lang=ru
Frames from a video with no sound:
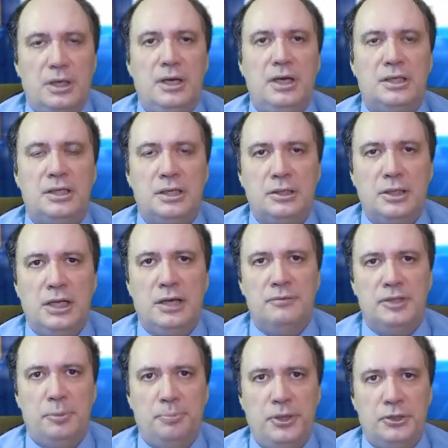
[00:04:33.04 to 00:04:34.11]
Это
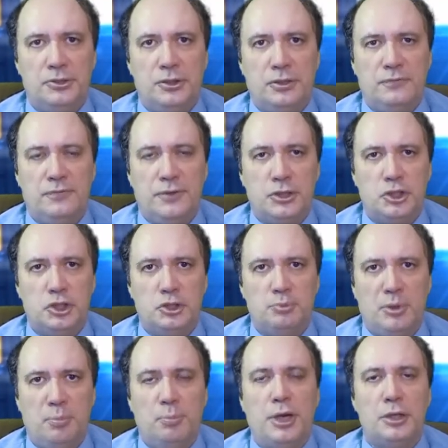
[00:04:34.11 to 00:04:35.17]
главный признак
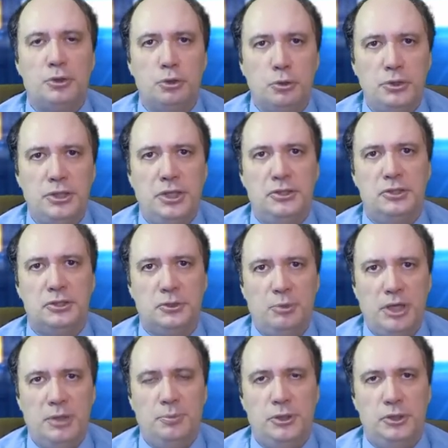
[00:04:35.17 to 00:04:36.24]
фашизма по одной
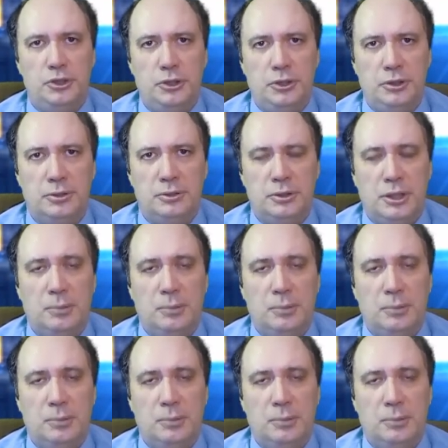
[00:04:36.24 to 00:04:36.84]
единственной причине.